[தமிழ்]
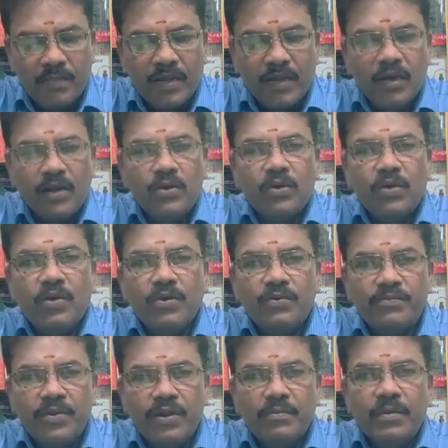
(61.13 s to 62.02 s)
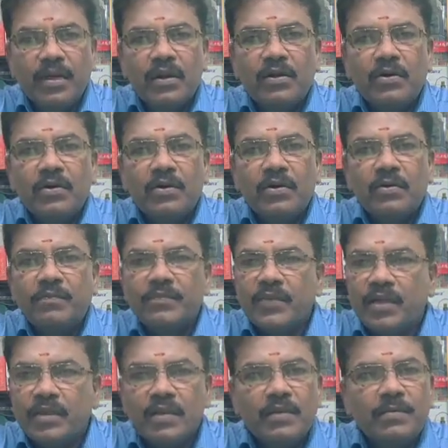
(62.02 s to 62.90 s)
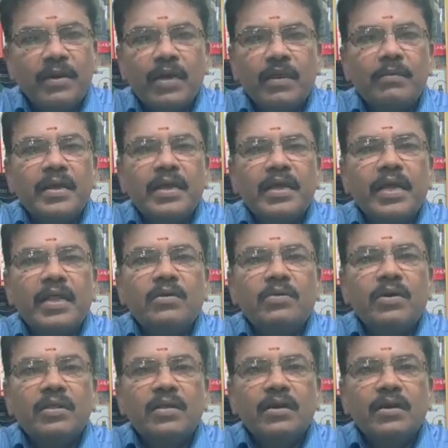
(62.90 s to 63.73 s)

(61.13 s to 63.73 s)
மேலுக்கோ ஃபீமேலுக்கோ இப்போ நம்ம எங்கேயாவது ஒரு